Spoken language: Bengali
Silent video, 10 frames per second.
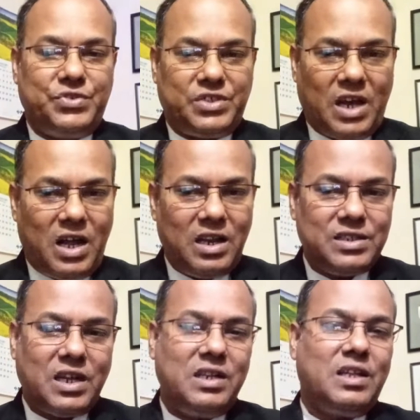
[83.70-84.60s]
জাল
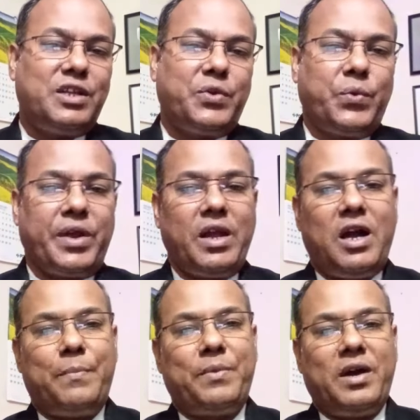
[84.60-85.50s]
জালিয়াতি করে
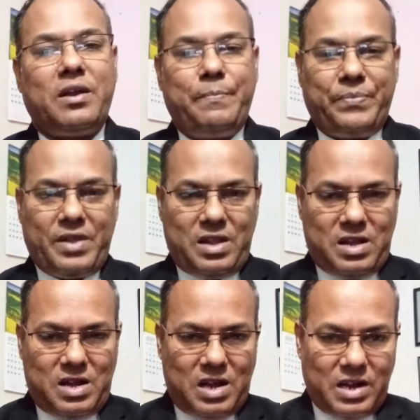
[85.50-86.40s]
আপনার
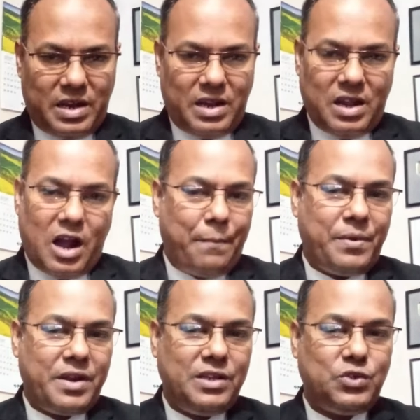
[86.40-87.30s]
আগে
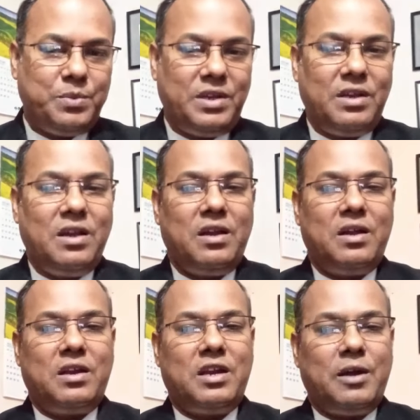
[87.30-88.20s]
আপনারই জমি
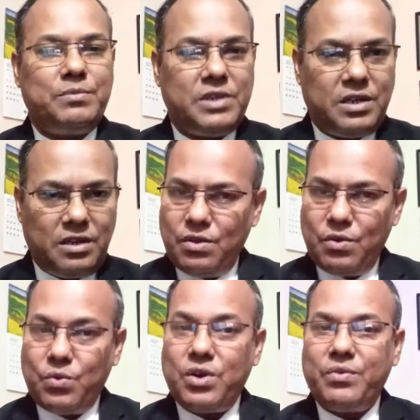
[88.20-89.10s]
নামজারি
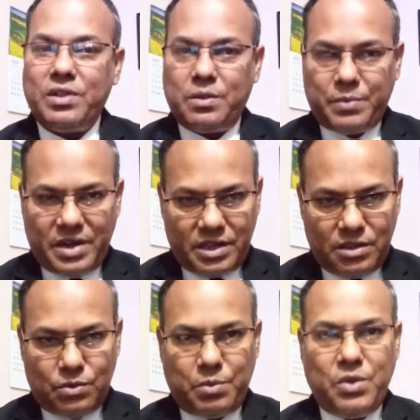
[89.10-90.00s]
করে ফেলতে পারে
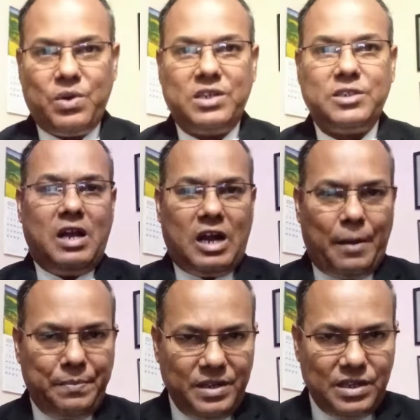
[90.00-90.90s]
কিন্তু ভিউয়ার্স
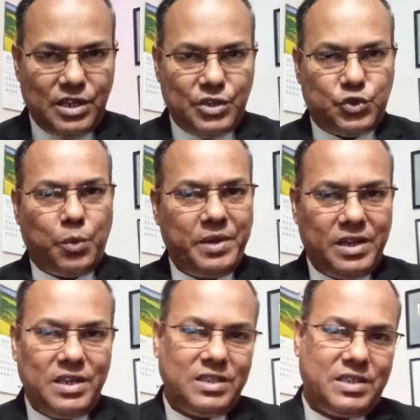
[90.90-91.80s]
আপনি জমি
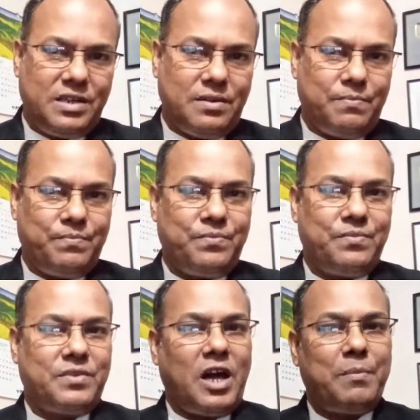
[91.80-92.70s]
কিনেছেন
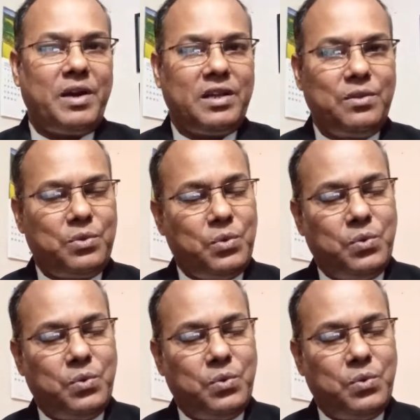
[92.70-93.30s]
তার মানে কিন্তু